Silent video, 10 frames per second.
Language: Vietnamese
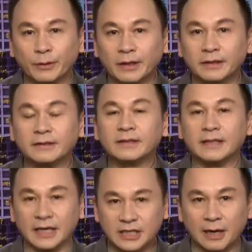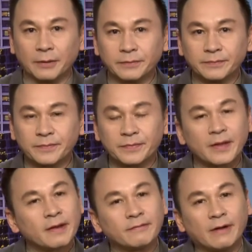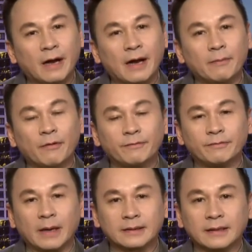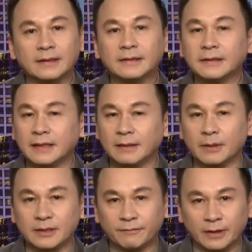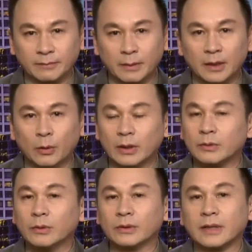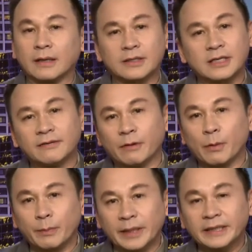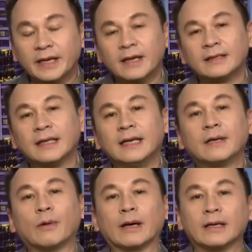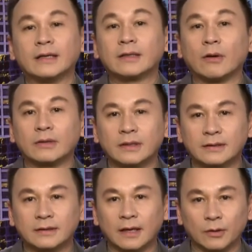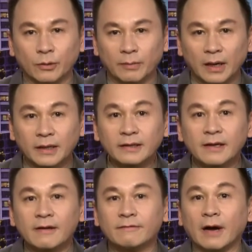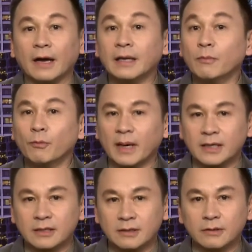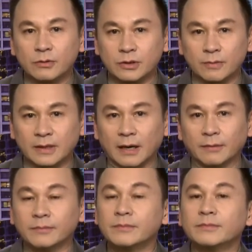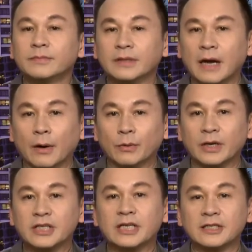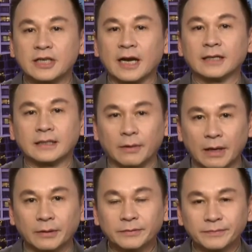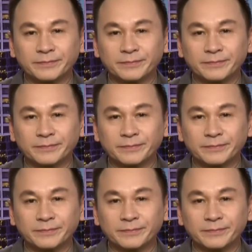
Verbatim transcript: nữ giải sầu. Và một bản tin thứ nhì mà trong phần bình luận của Tạ chí và quốc binh thì liên quan đến con đường tơ lụa mới và ý muốn bành trướng của Trung Cộng hầu để chia rẽ châu Âu.